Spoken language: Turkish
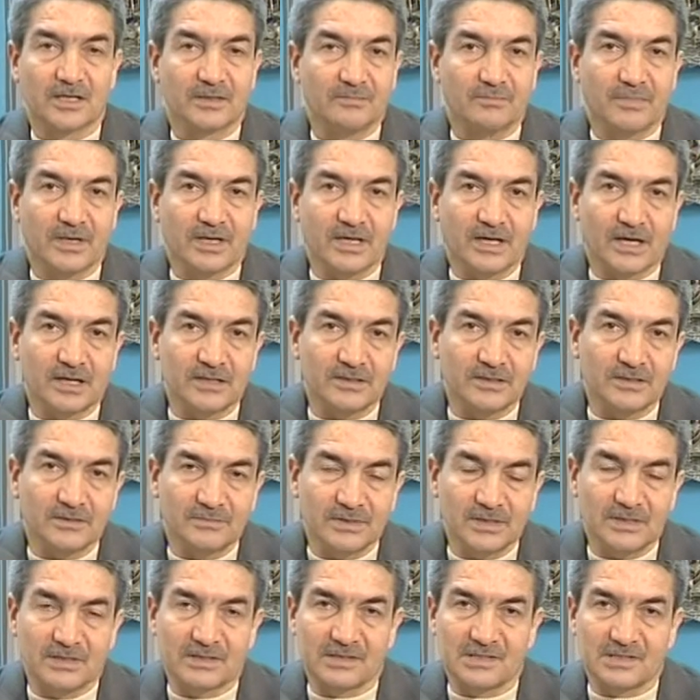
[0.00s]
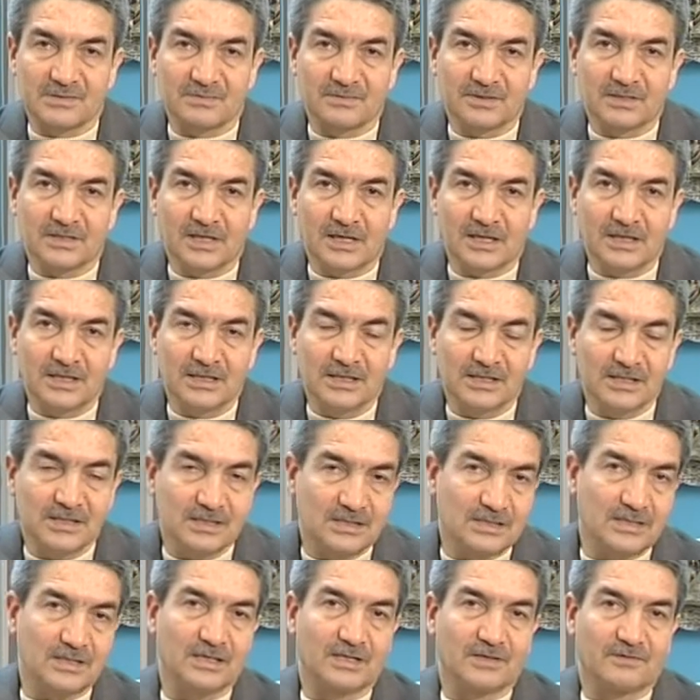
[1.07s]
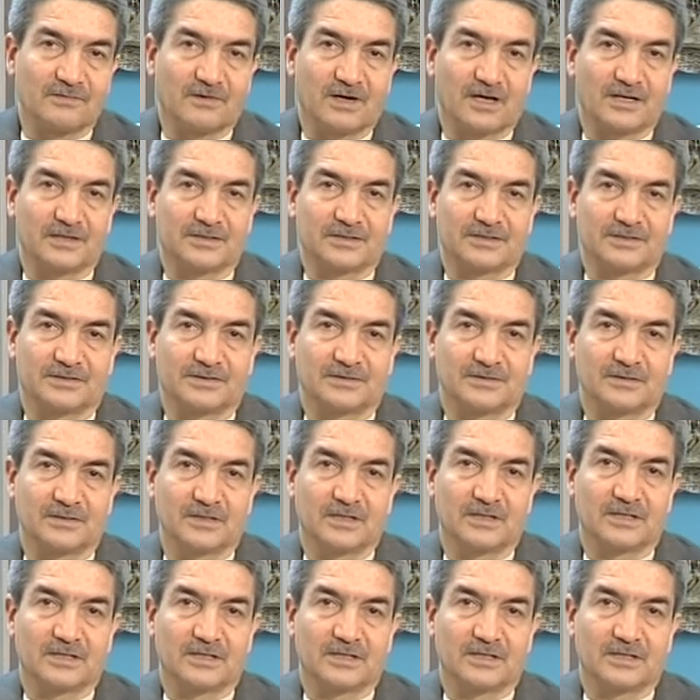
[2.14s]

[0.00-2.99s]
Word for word: Beyanın bir kısmında sihir vardır.